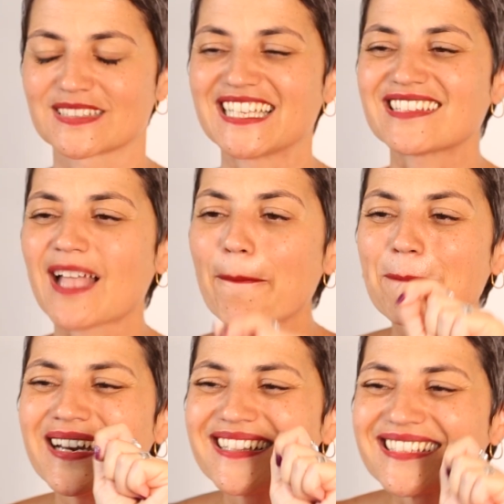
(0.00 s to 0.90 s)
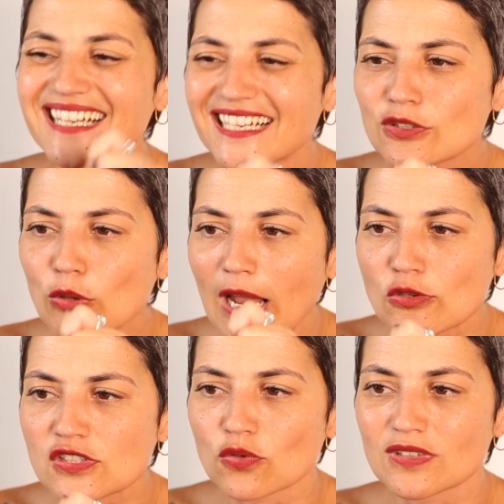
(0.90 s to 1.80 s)
que está apertando lá
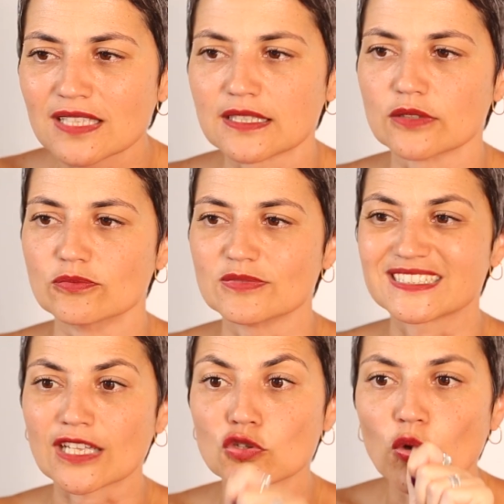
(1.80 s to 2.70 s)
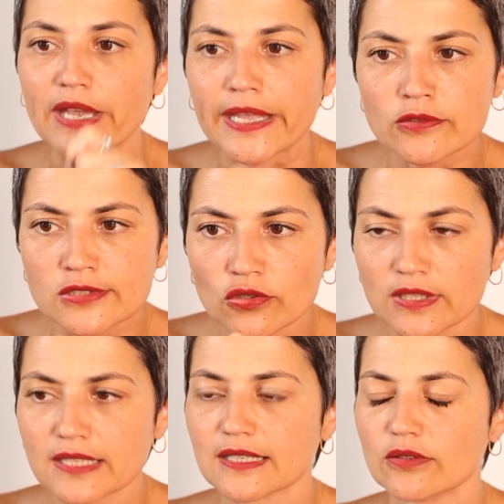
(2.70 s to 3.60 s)
o seu dedão, está doendo o seu
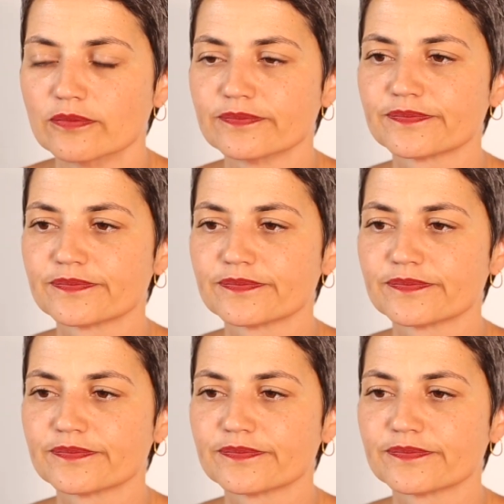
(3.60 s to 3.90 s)
dedão.